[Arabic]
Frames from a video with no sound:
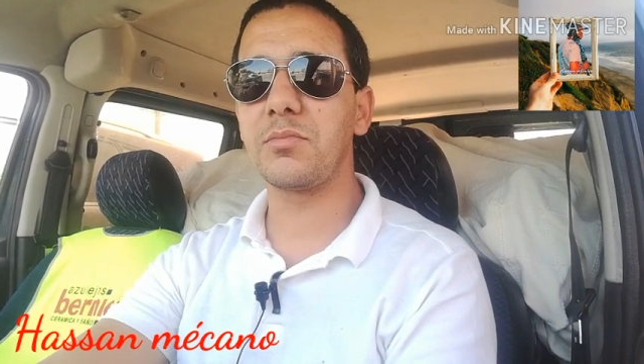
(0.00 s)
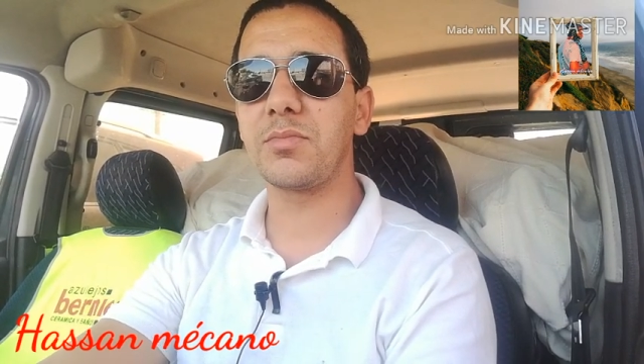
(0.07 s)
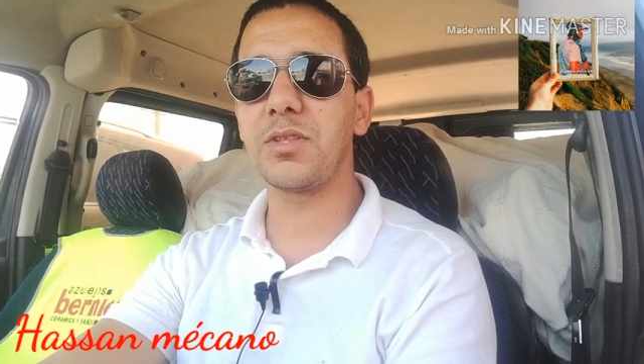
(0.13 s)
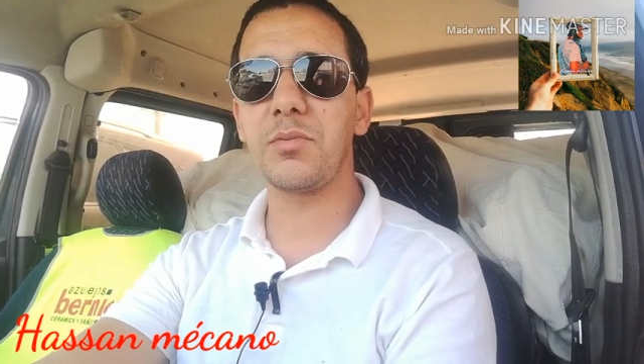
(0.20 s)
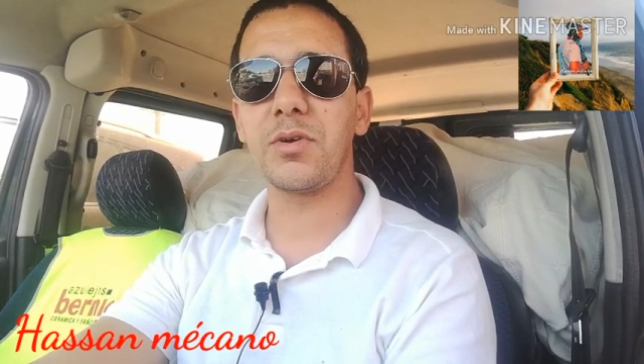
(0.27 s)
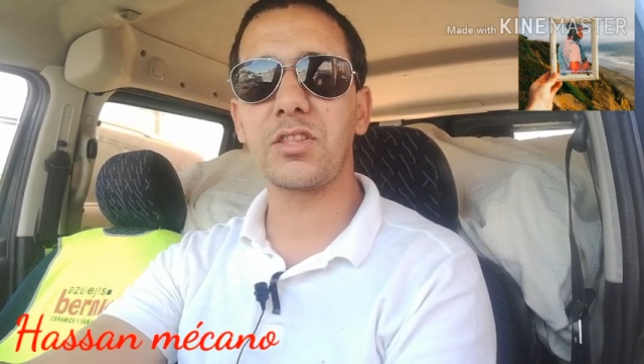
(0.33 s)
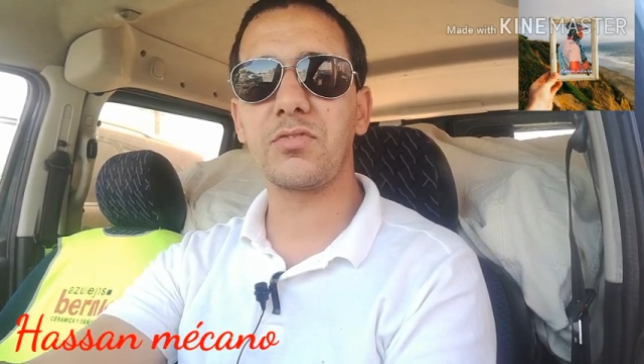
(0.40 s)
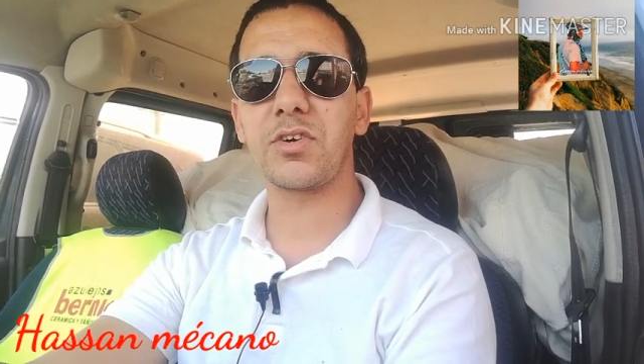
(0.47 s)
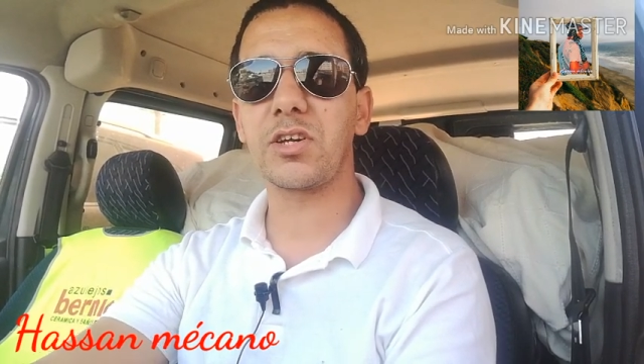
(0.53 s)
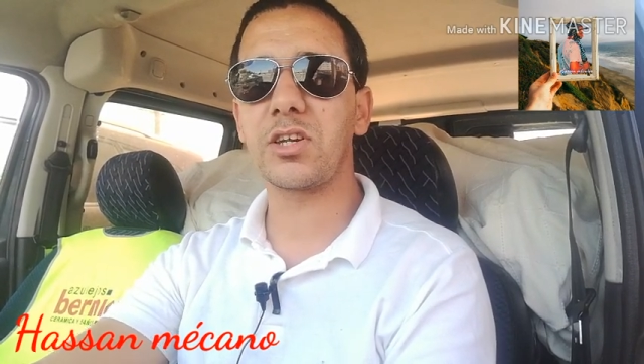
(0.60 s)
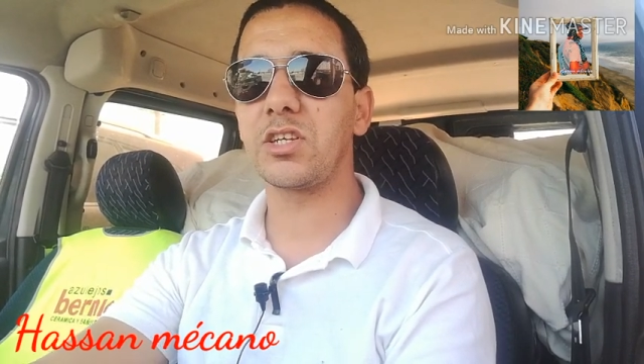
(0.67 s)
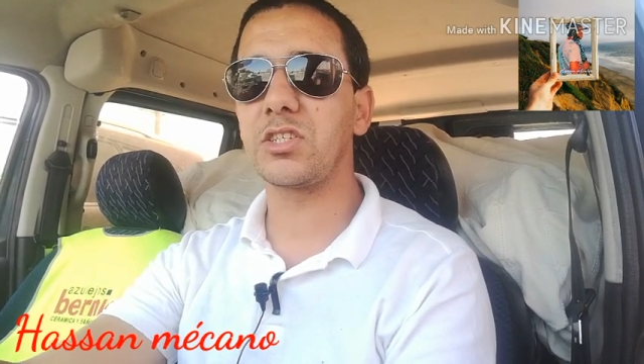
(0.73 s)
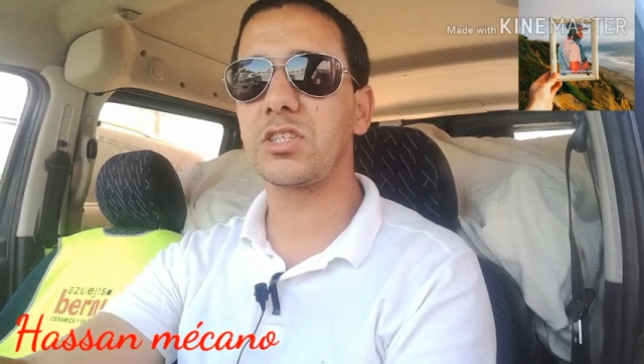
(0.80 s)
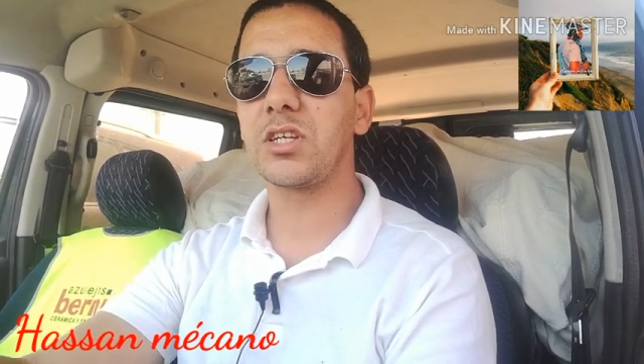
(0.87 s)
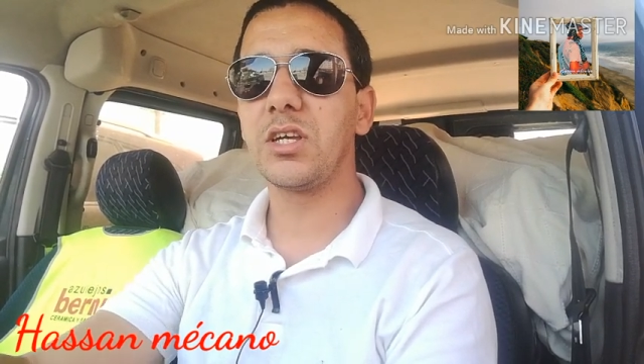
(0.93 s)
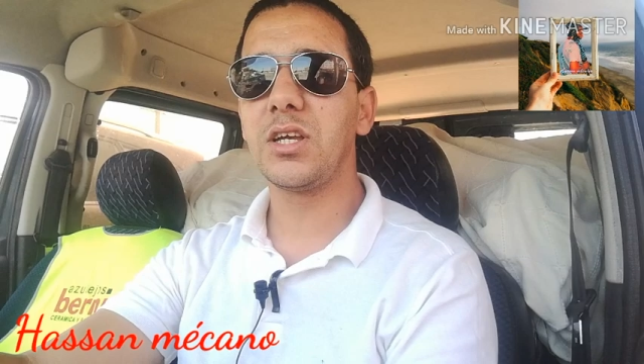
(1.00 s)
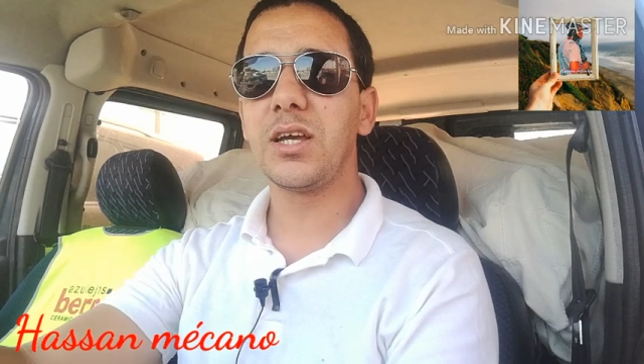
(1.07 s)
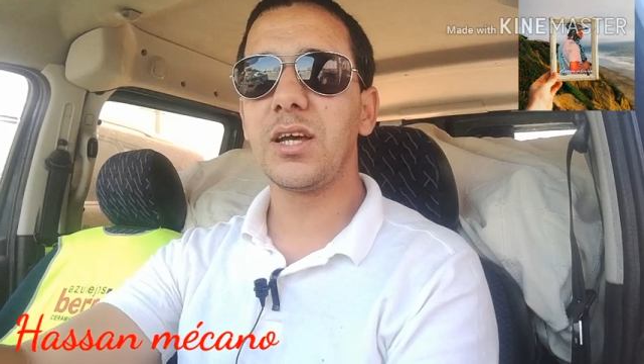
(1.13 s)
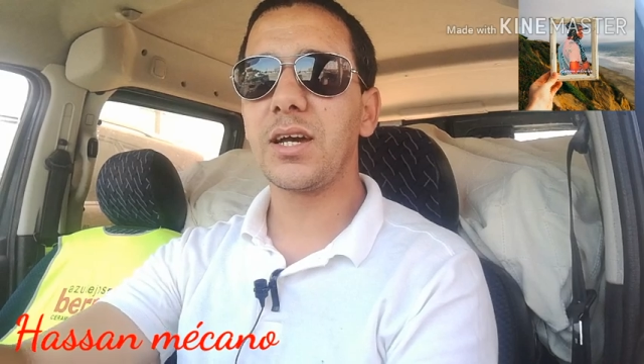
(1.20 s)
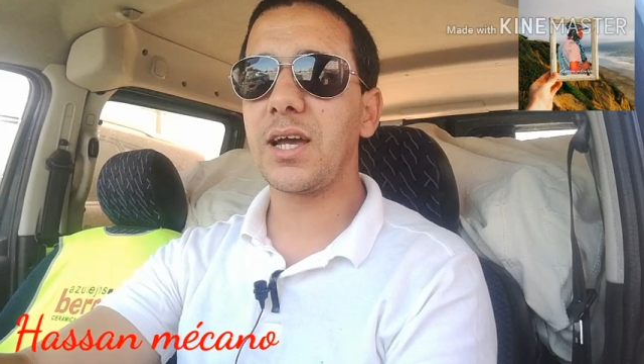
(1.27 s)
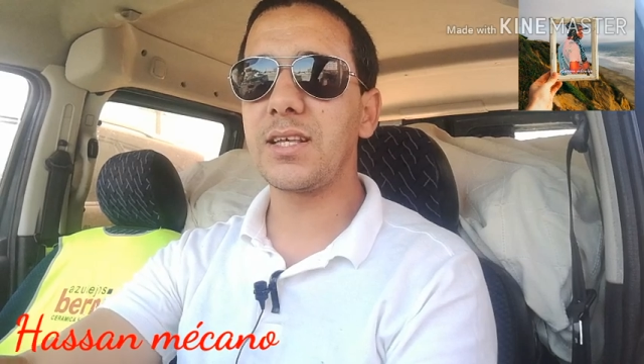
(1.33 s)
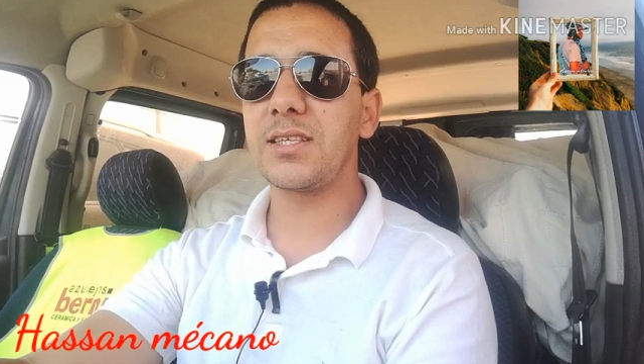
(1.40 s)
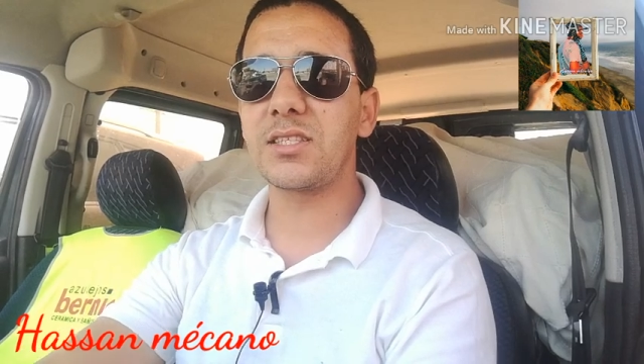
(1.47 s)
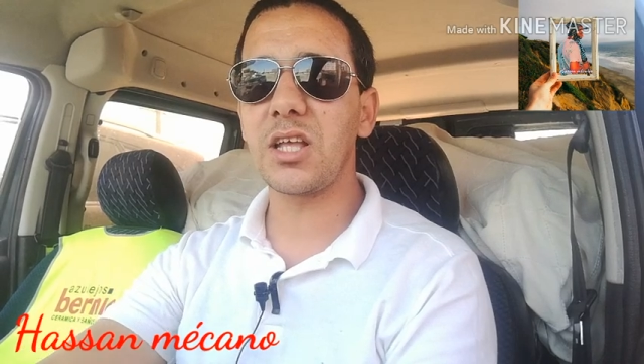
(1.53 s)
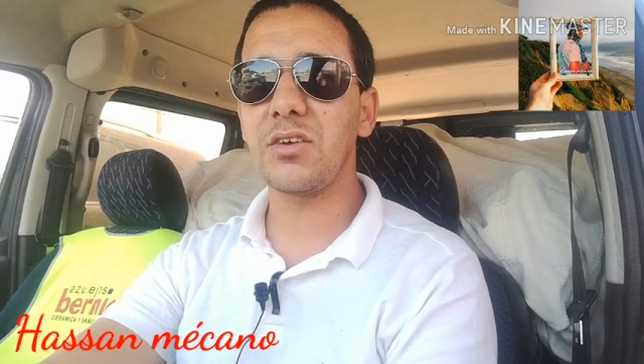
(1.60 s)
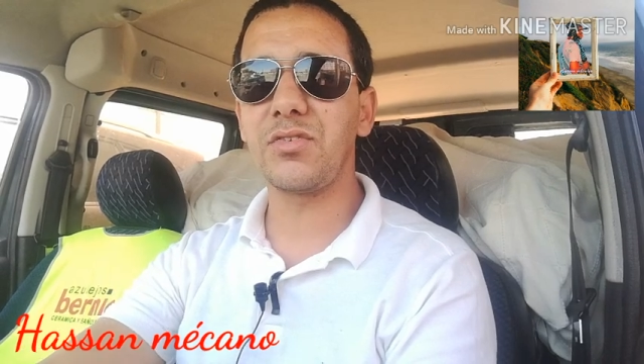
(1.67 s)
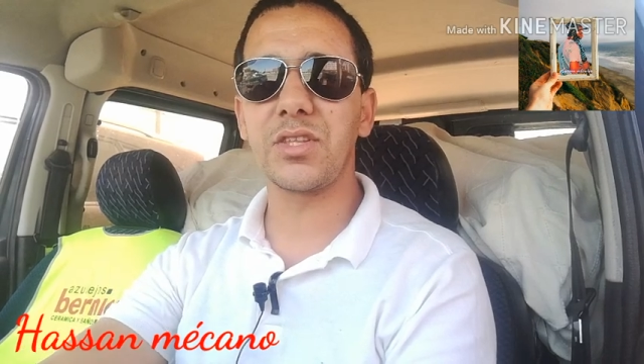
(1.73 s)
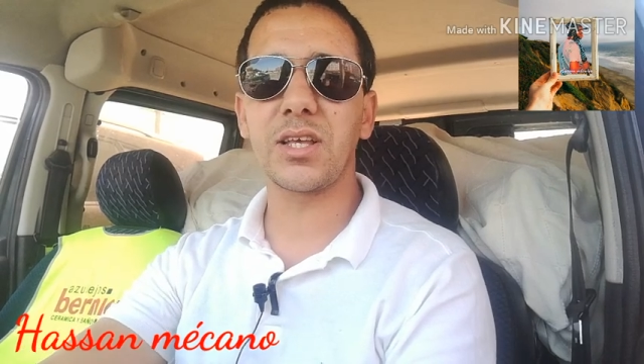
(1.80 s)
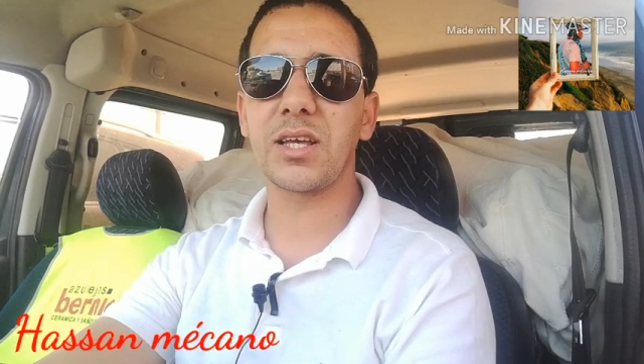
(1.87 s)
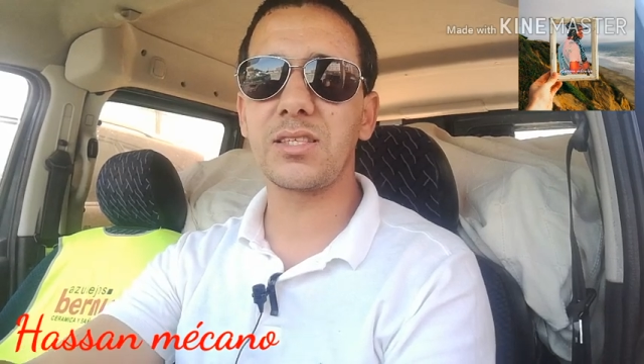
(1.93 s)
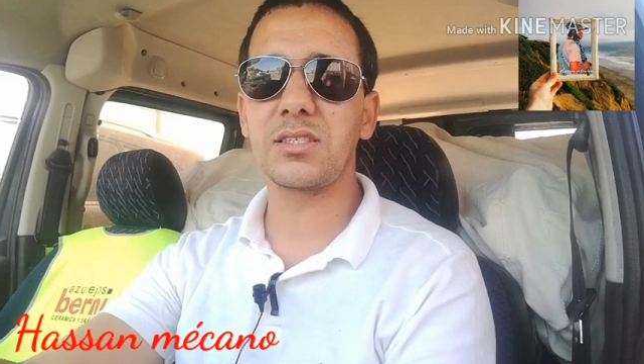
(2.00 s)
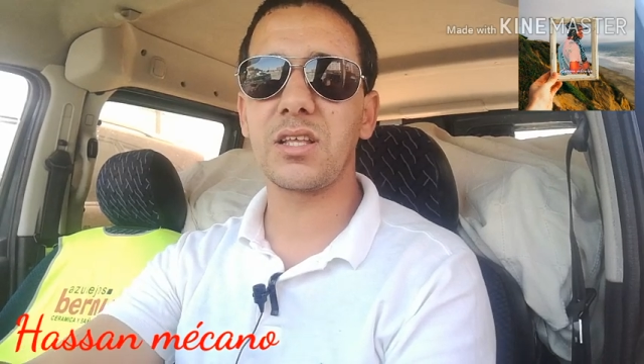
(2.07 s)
يتفرج غيستافد غيستافد